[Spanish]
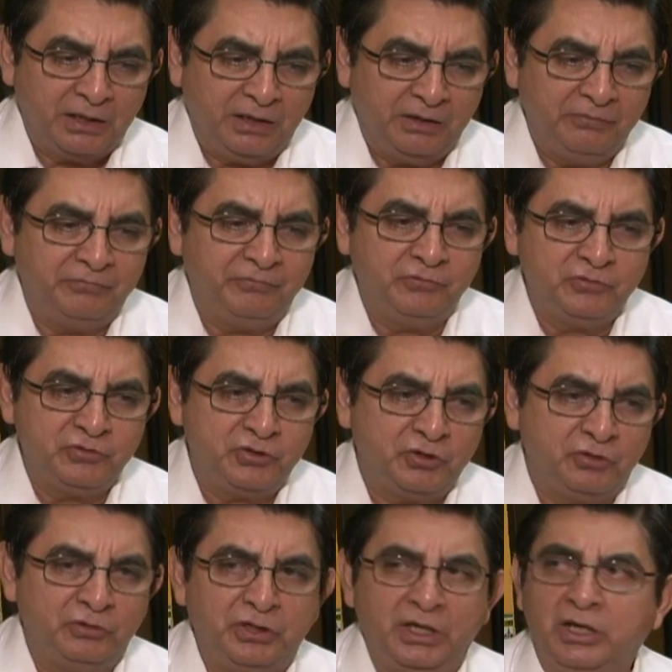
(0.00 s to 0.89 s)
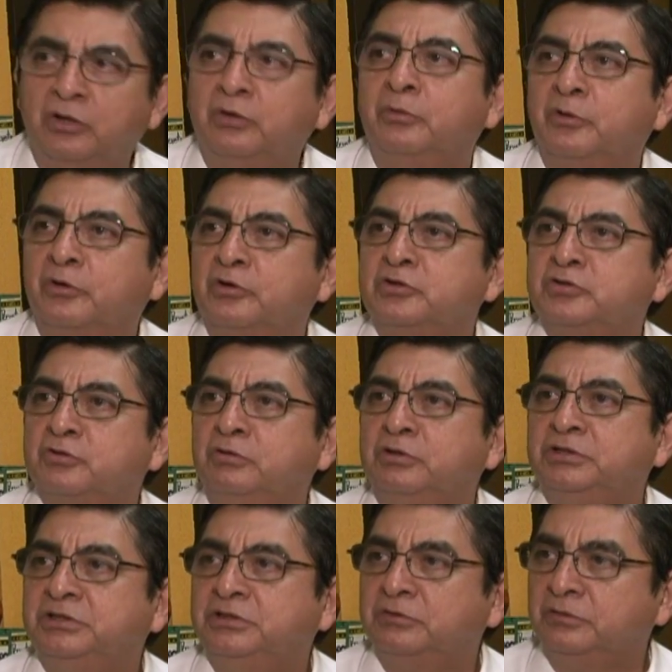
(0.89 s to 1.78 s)
en función del número de
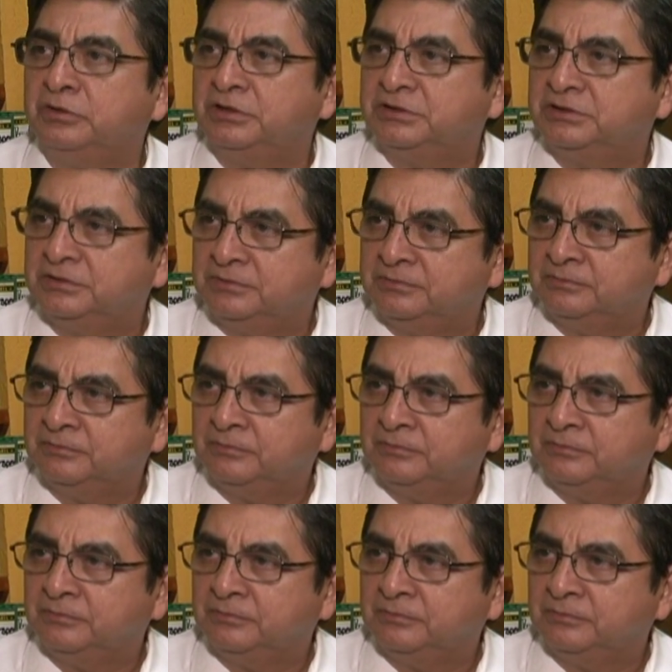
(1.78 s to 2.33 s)
solicitudes.